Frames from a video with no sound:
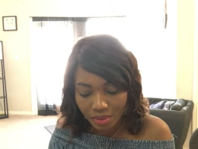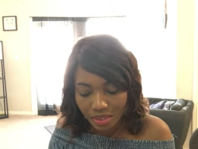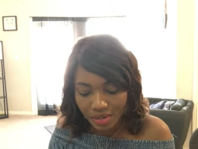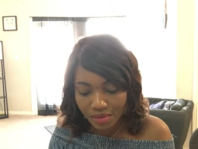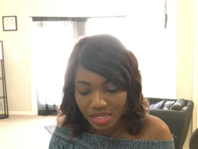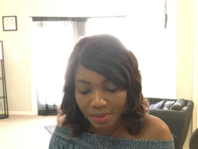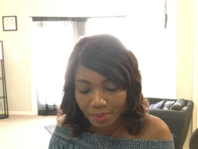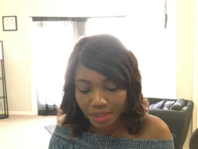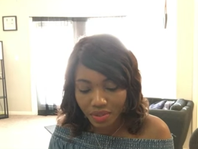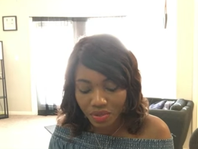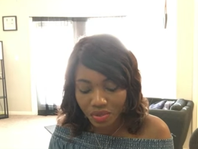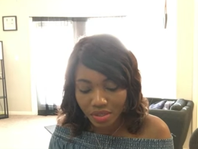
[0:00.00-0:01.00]
Ça vous a
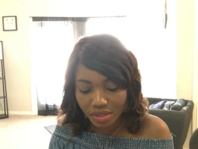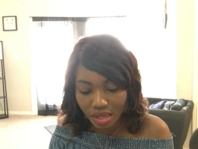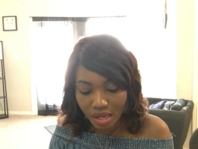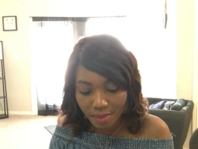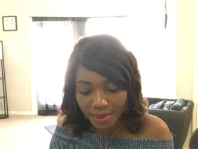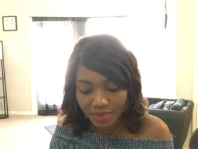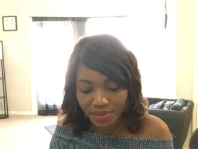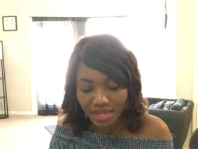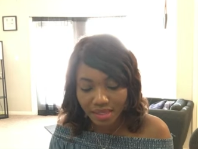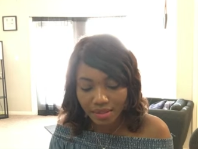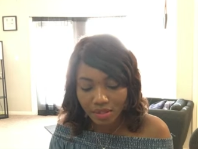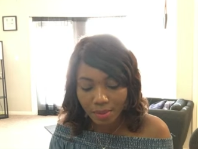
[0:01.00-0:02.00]
pris du temps, mais vous
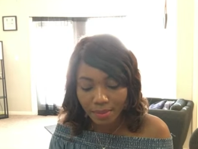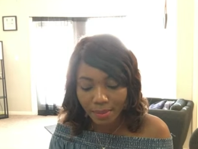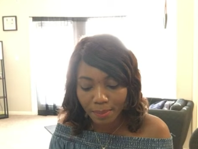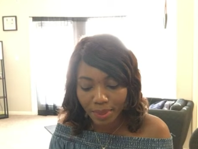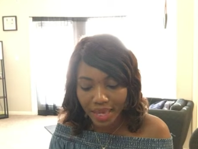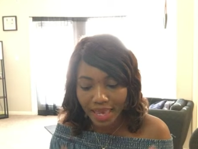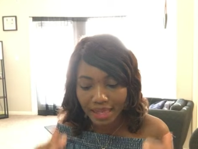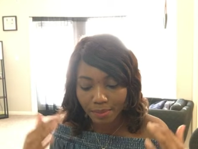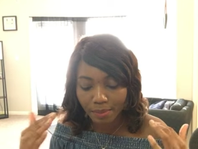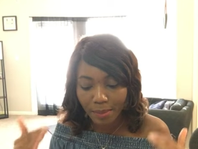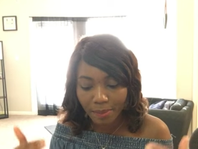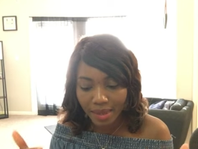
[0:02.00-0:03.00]
êtes désormais prêt
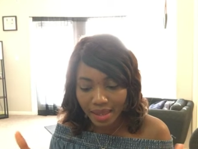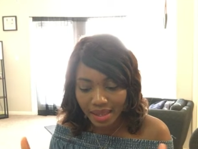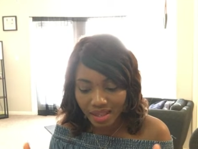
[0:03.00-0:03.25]
papa.